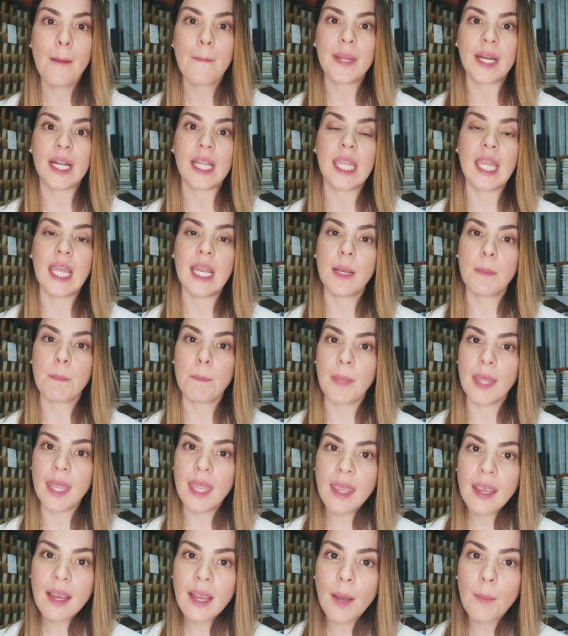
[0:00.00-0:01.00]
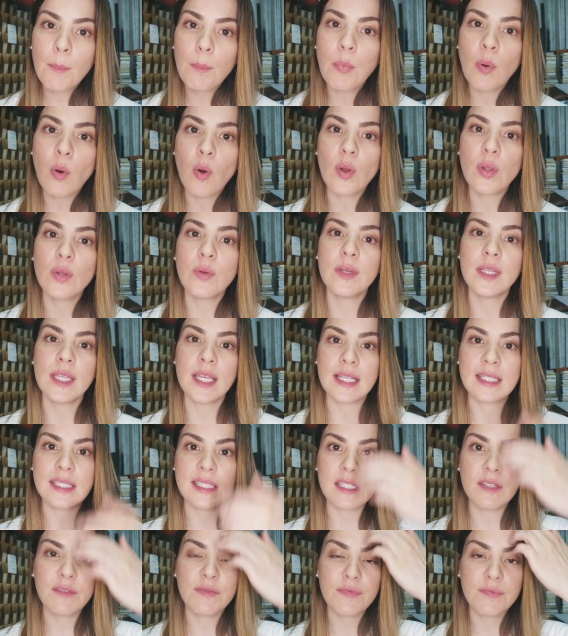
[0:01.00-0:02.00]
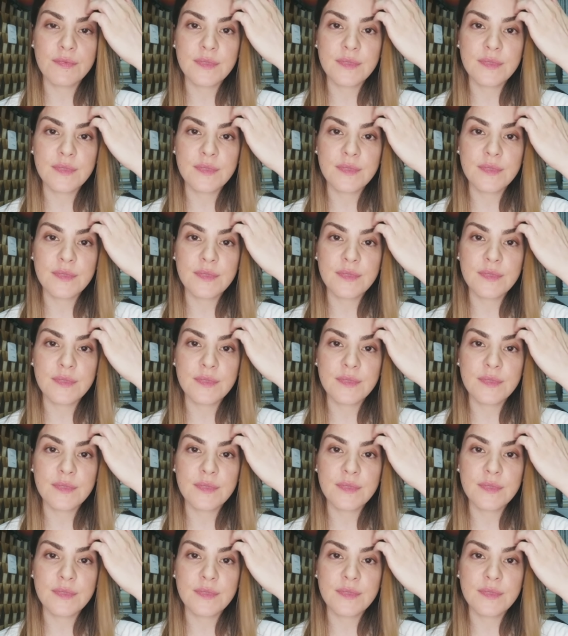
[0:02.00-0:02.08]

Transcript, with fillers: para que ele perca apoio e assim